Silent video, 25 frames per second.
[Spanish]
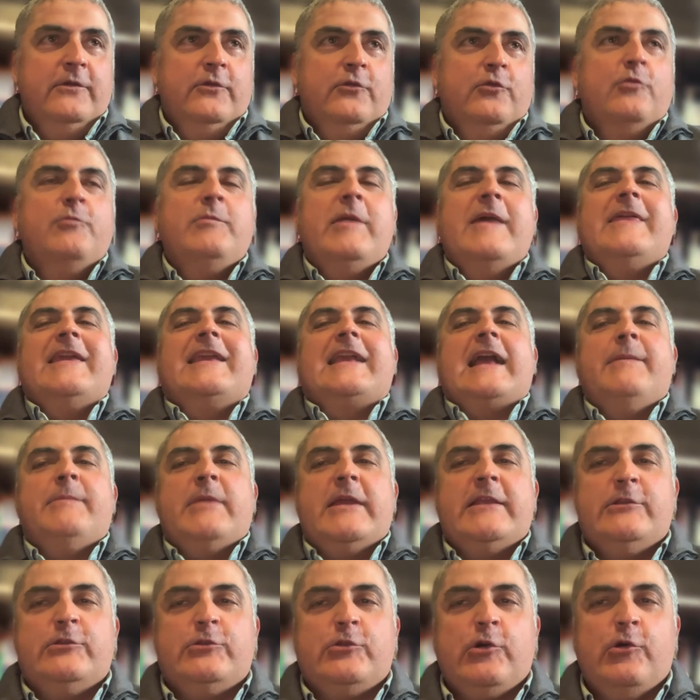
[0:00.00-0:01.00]
un
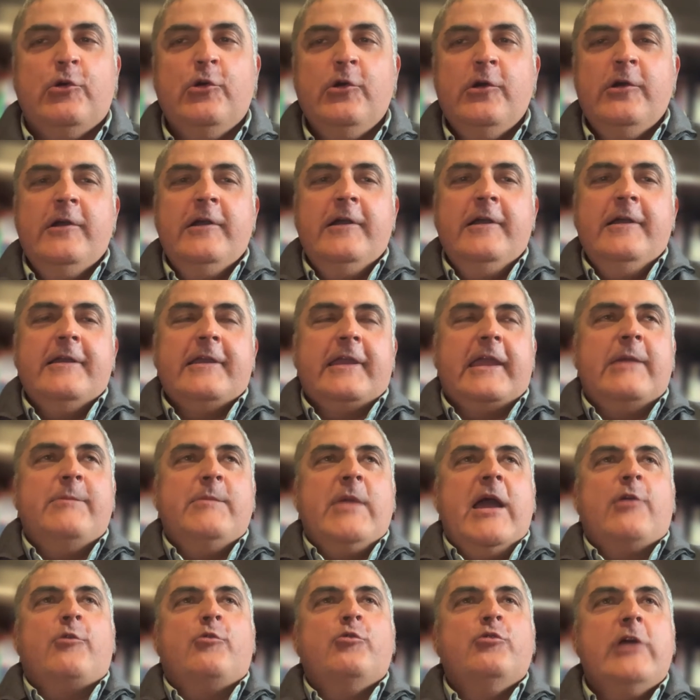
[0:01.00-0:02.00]
medicamento que
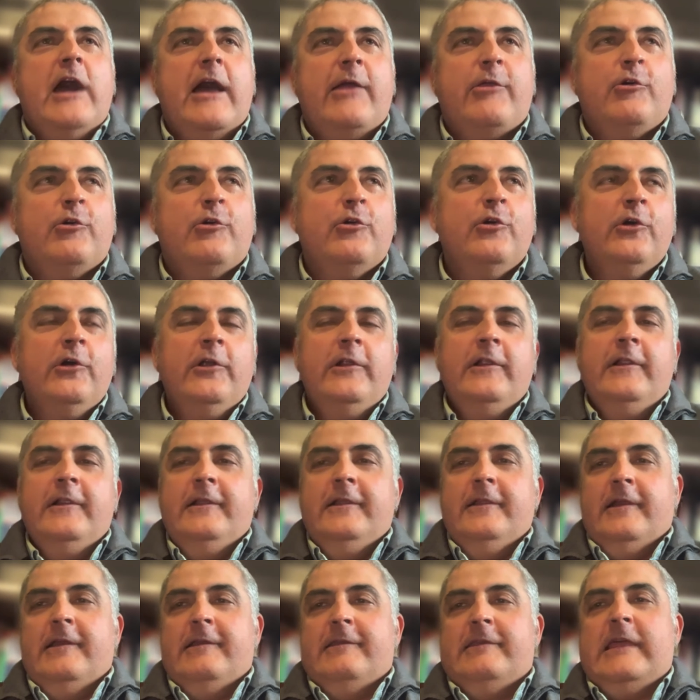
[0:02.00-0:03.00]
me ha curado
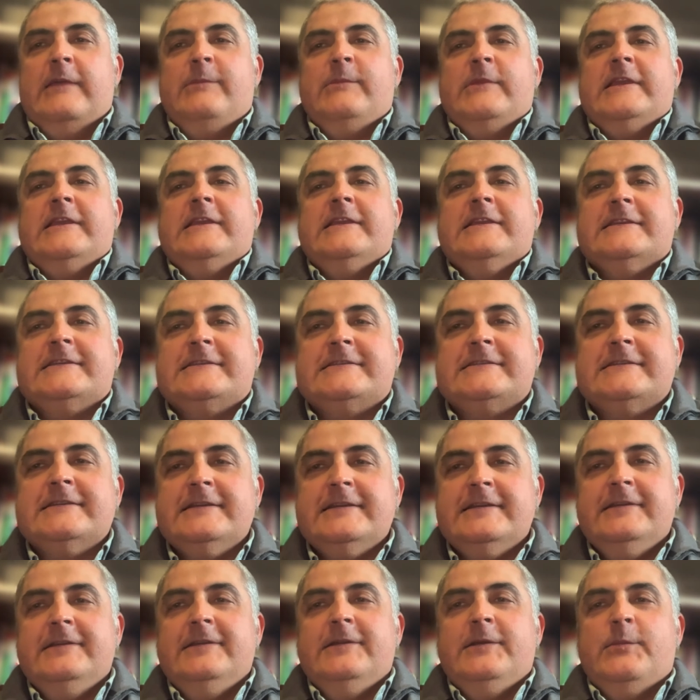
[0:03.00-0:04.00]
de mis
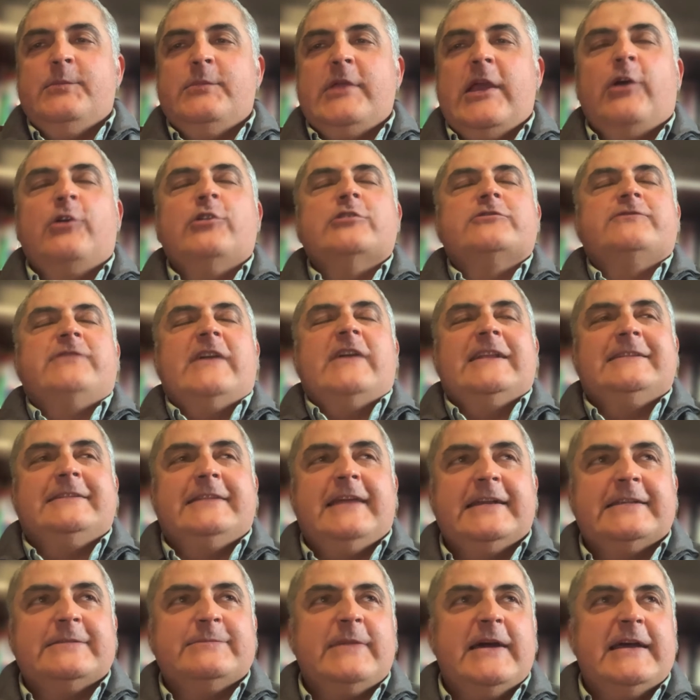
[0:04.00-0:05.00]
viejos
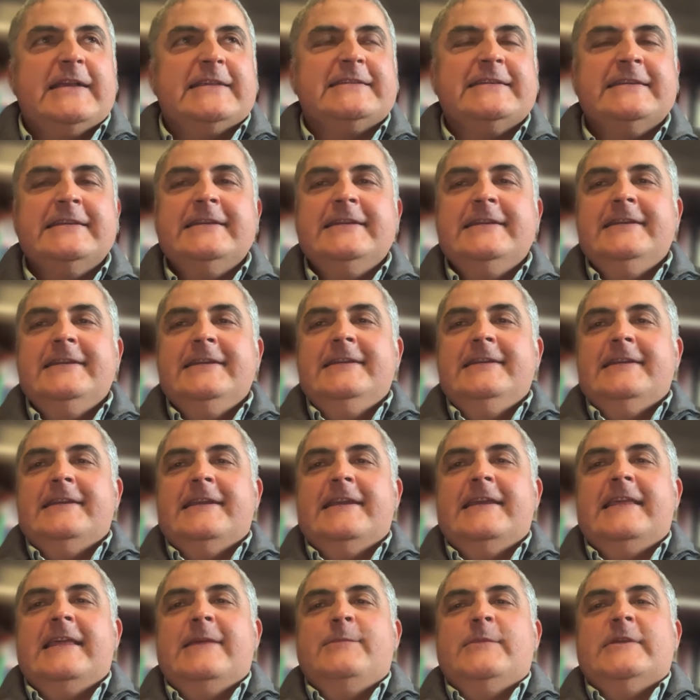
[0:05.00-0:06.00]
fantasmas
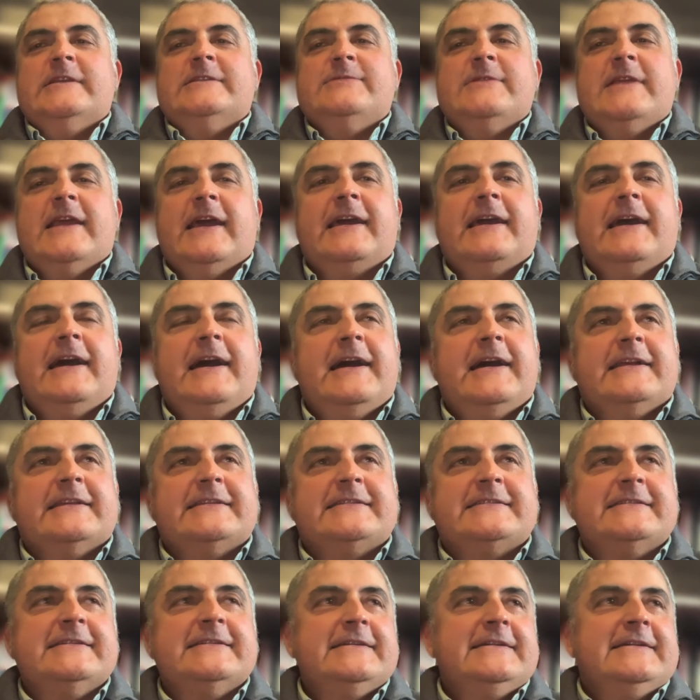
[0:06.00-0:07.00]
y de mis
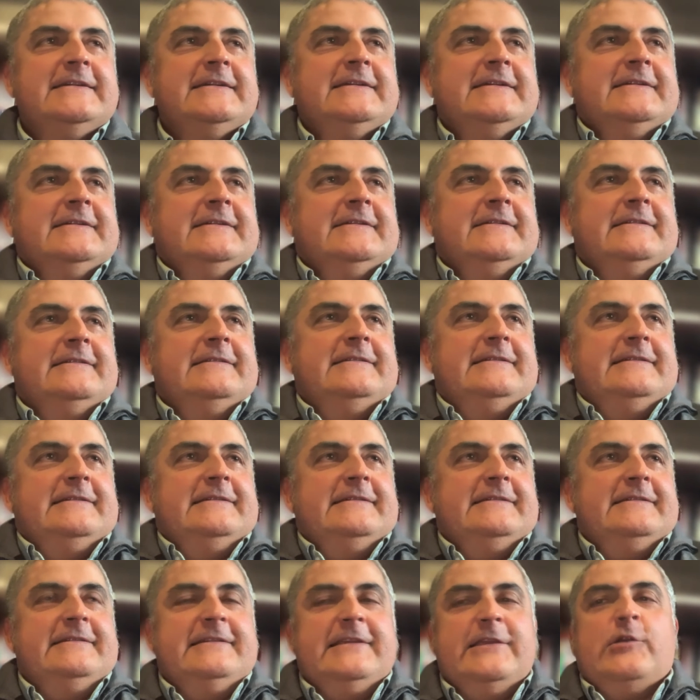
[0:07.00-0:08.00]
viejas
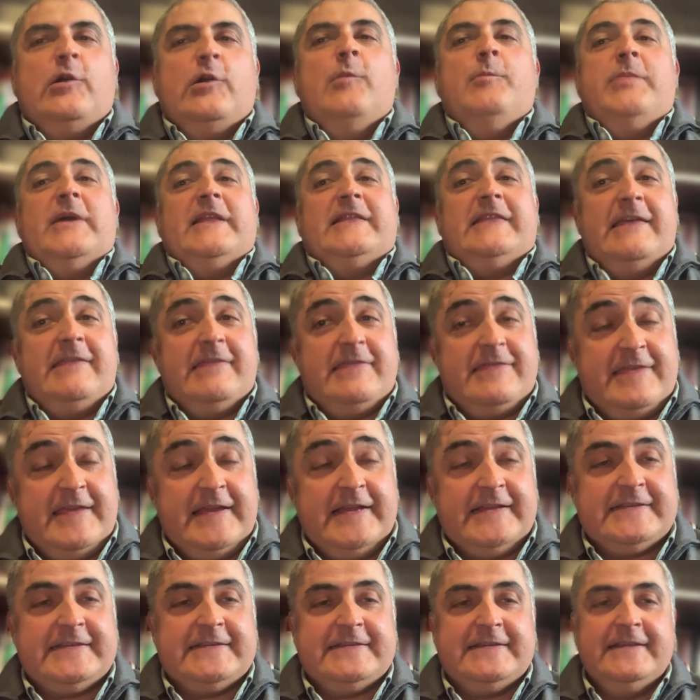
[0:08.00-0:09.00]
eh,
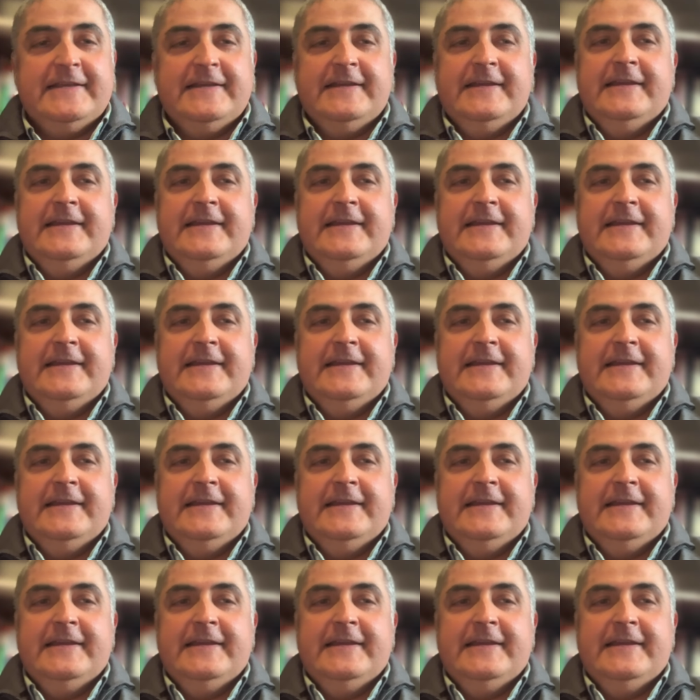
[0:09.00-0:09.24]
incompetencias.